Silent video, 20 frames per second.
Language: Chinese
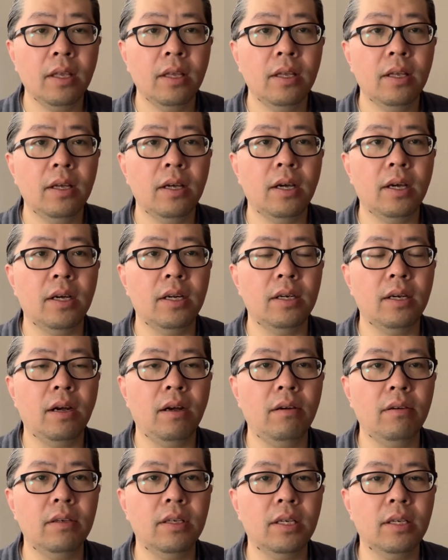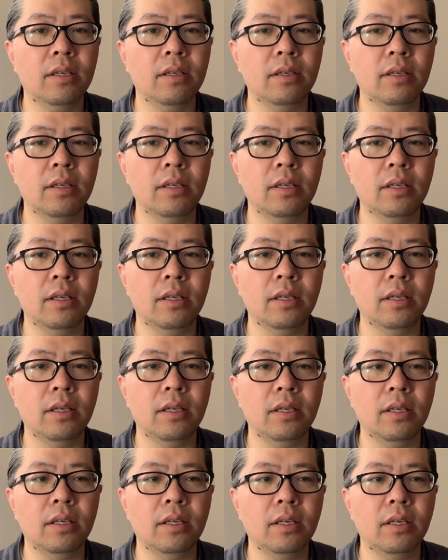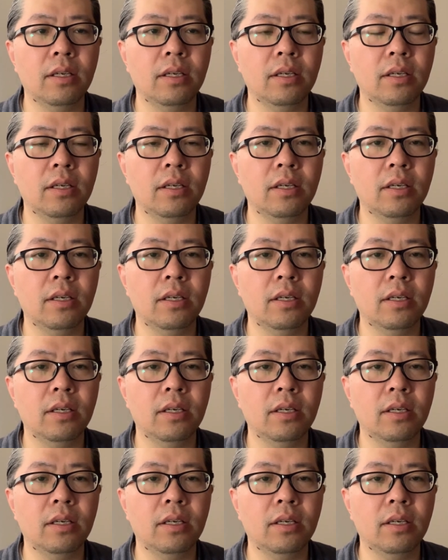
啊？然后这个